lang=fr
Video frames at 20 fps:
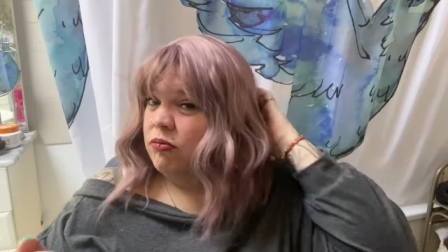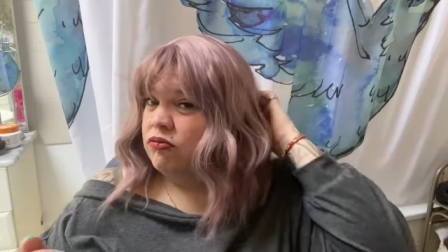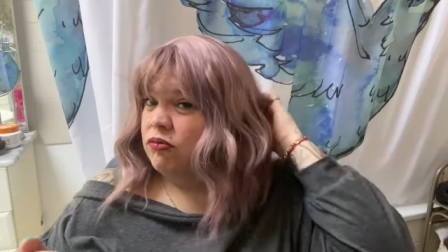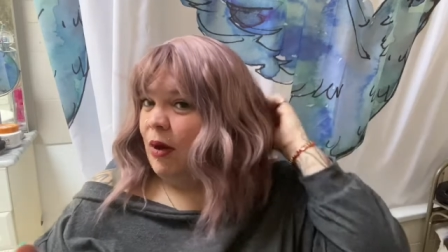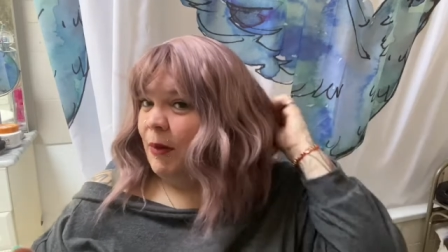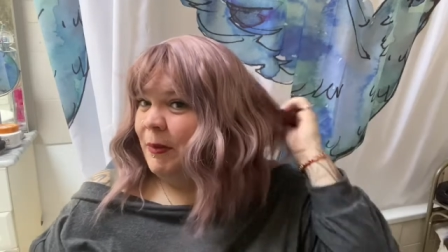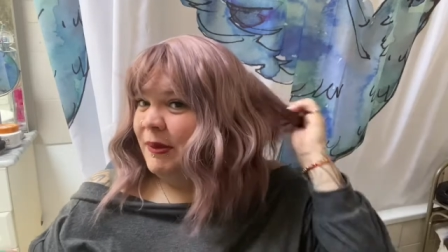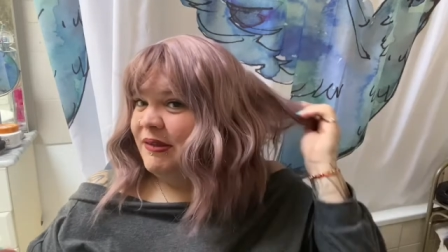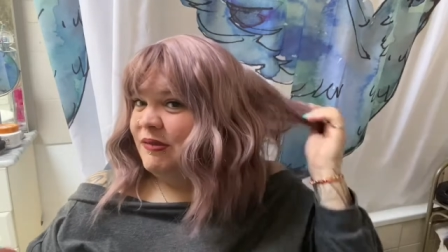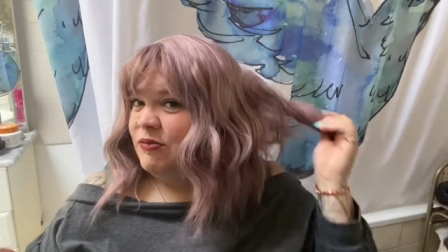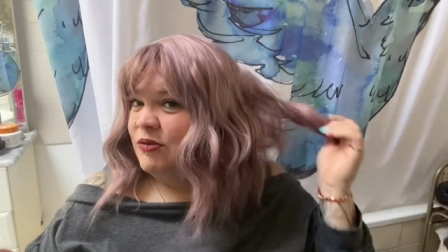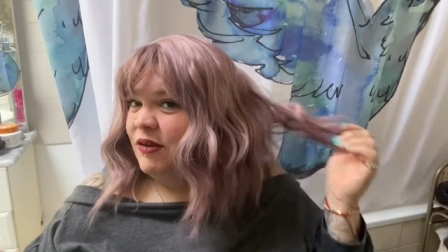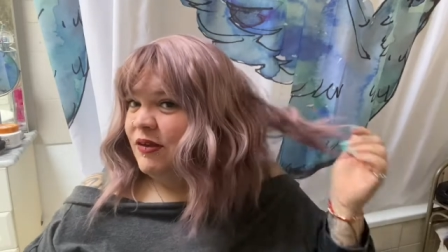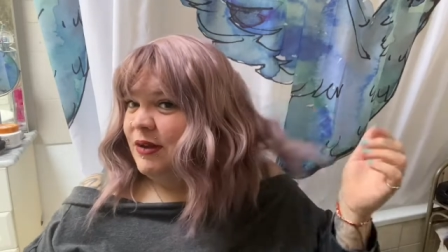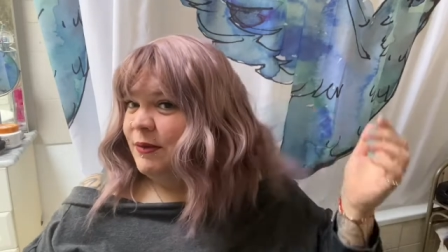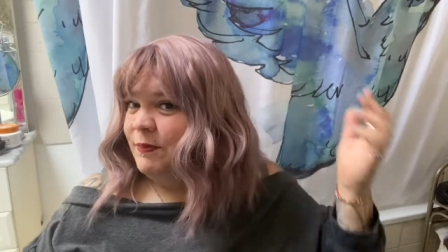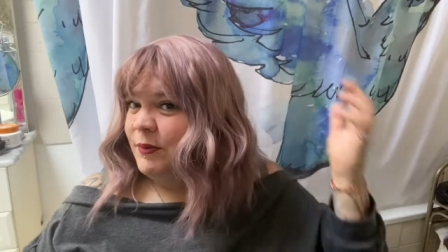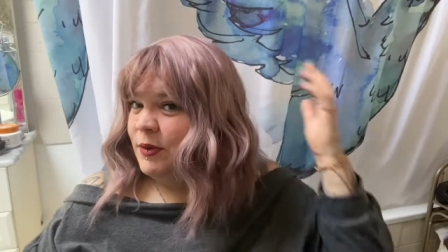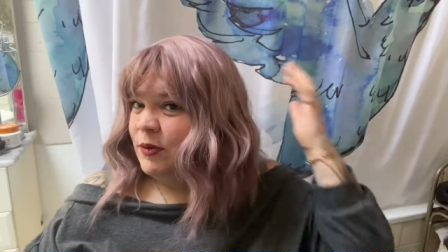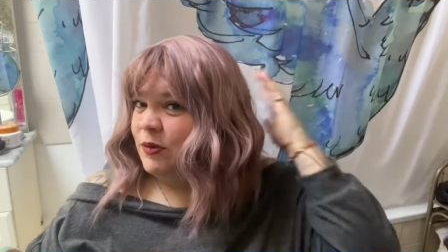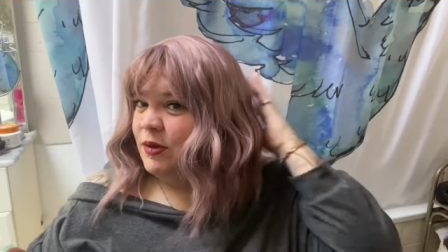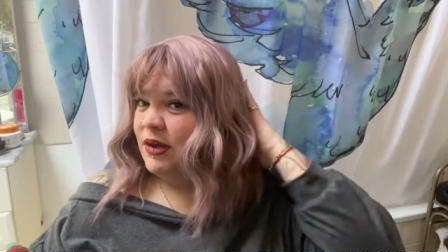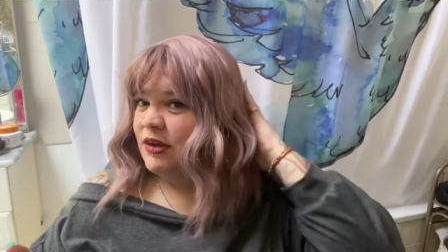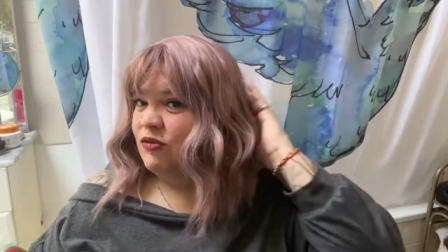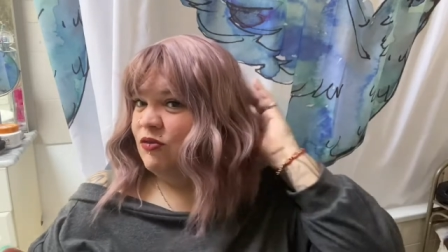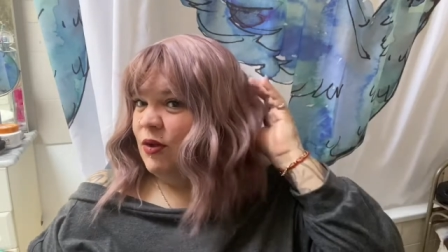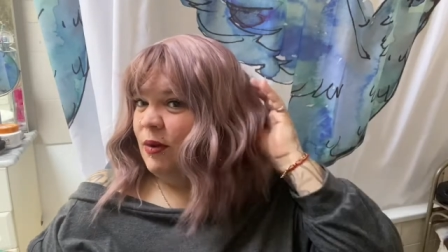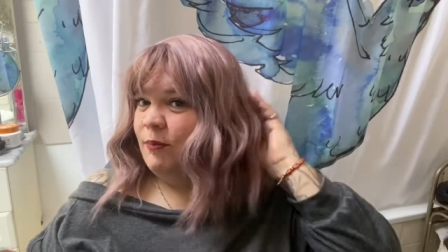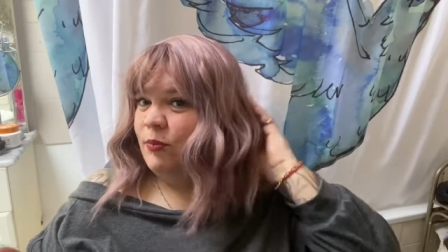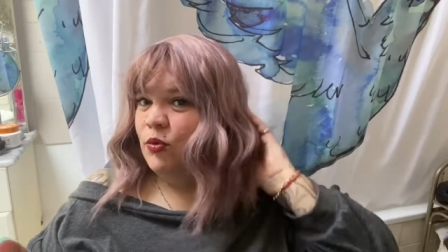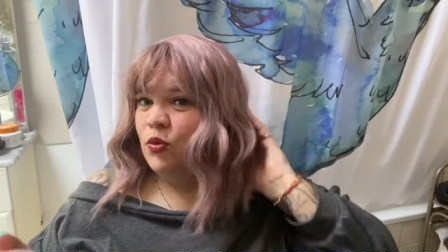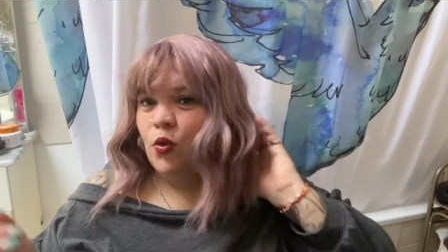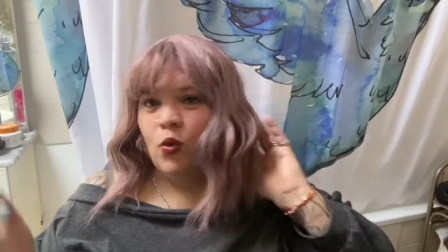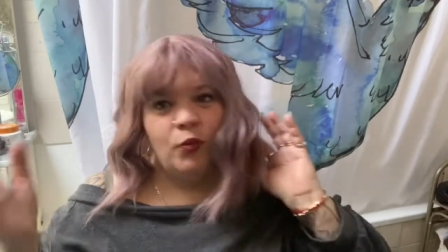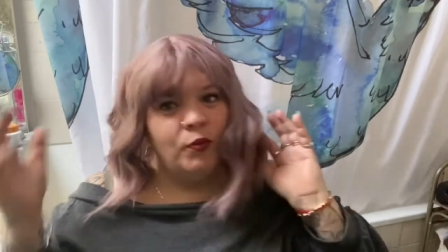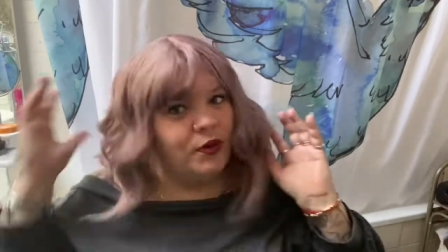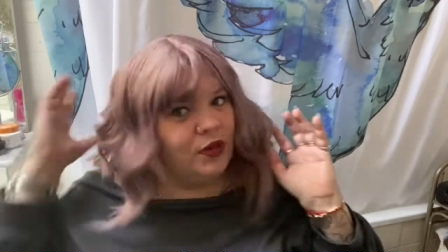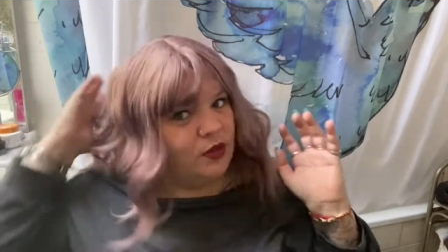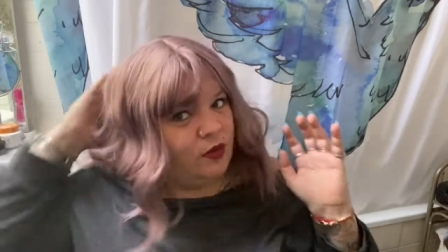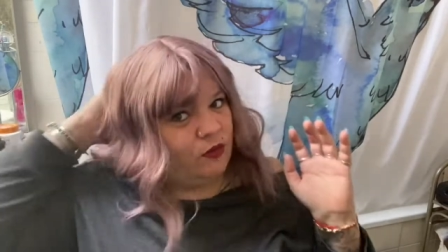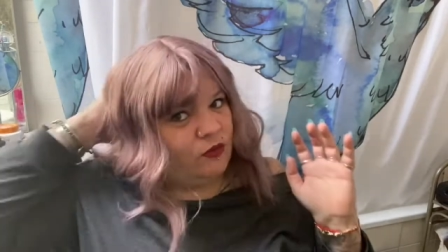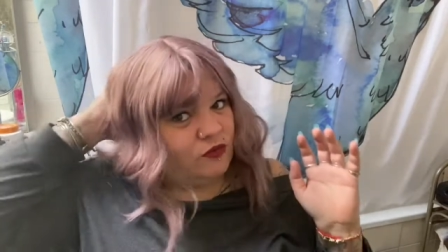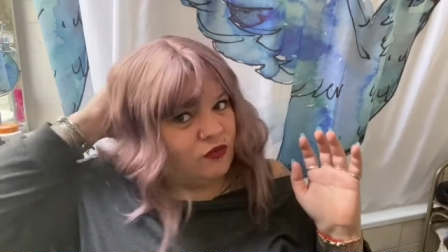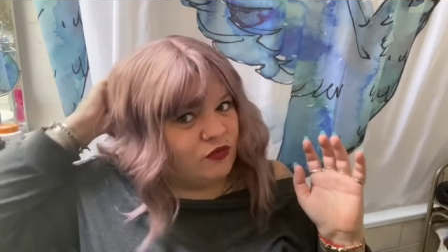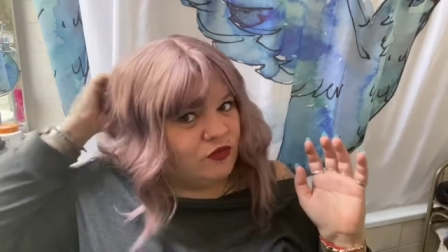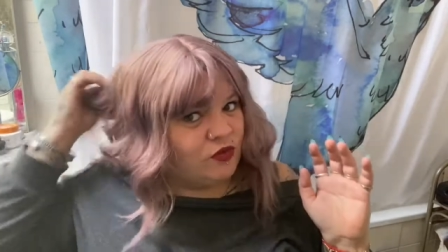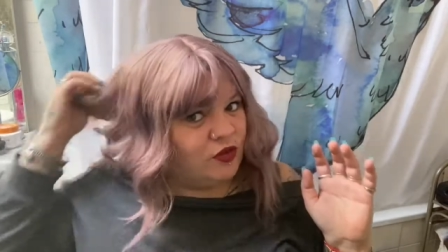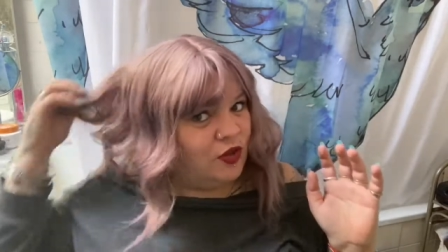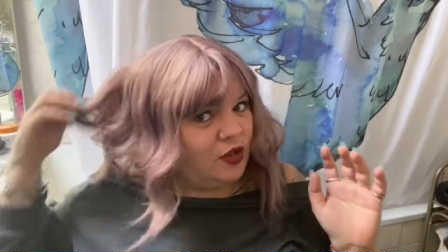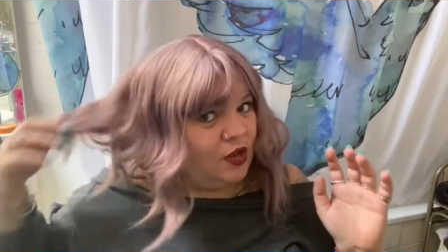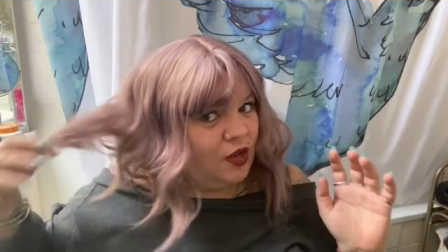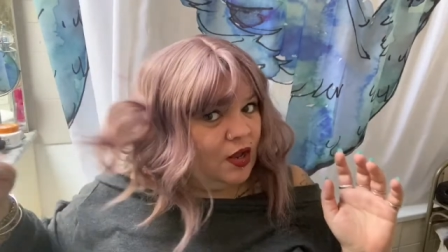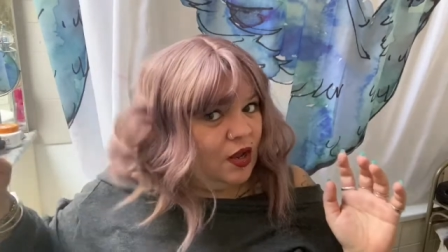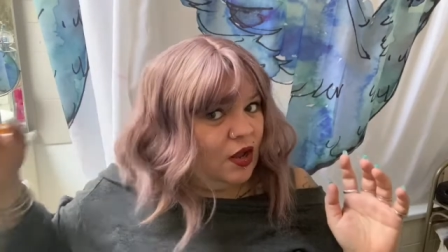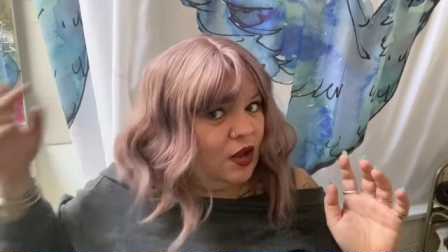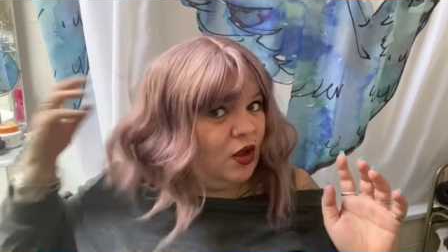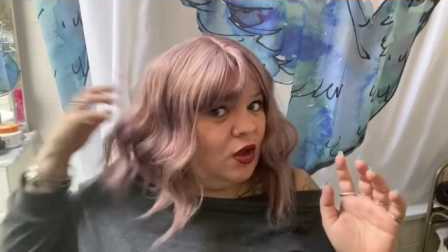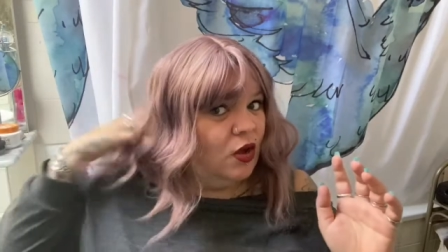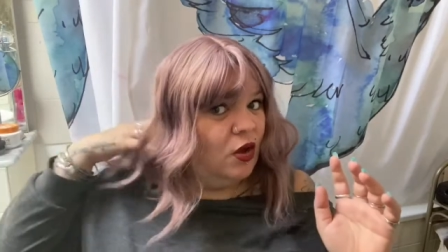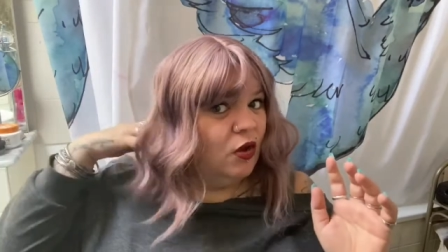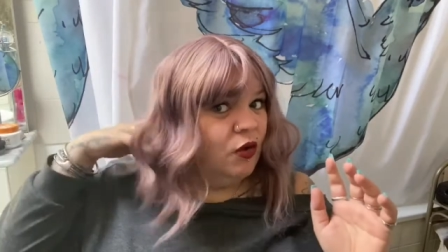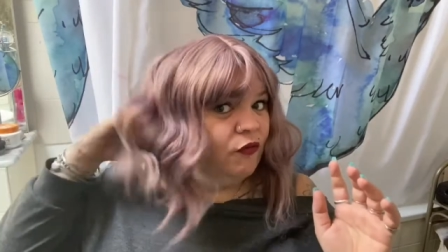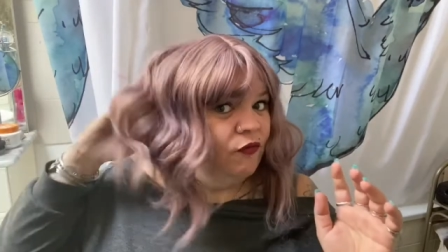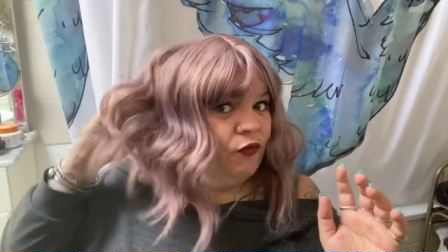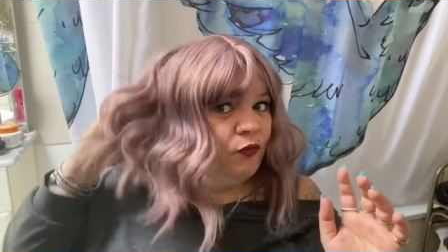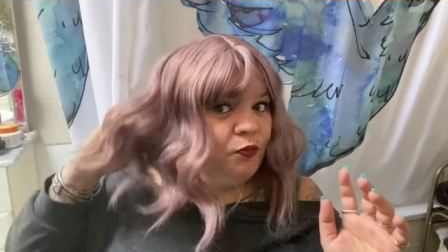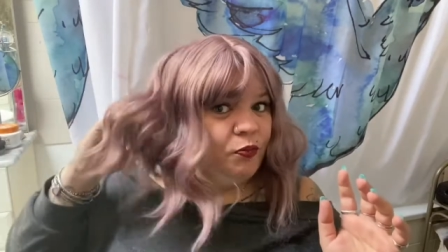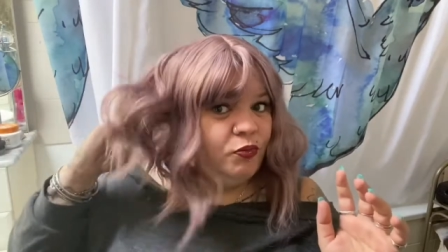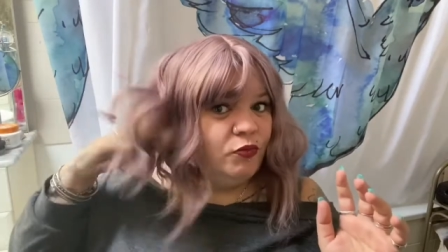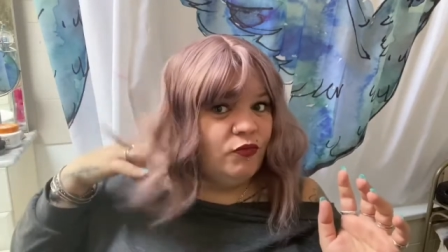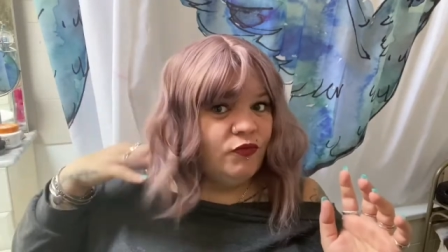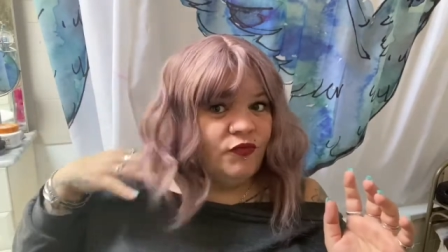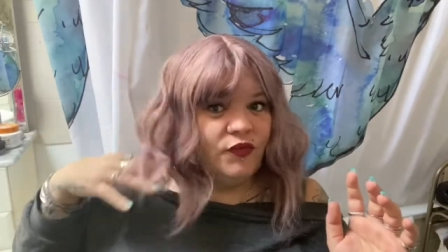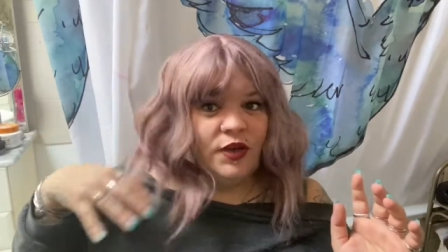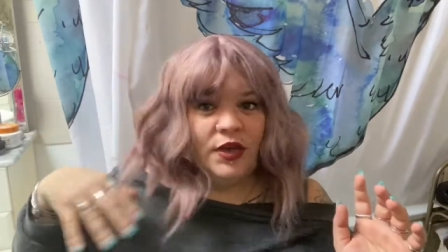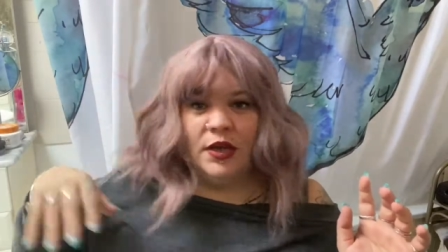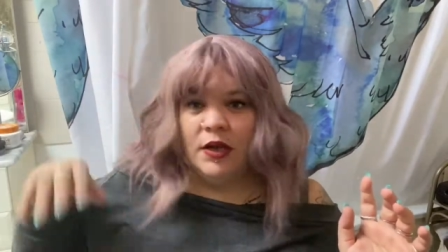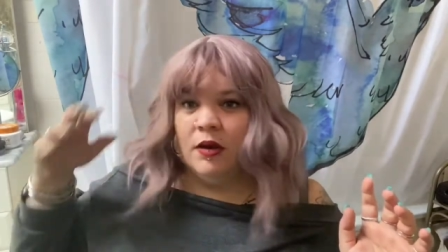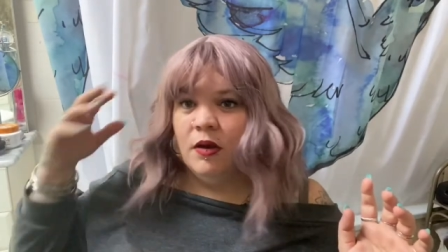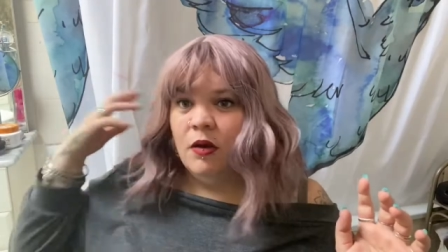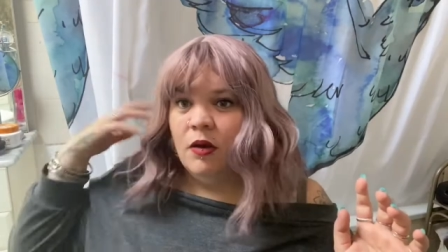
après si vous avez des perruques, elles sont un peu trop brillantes, euh, vous pouvez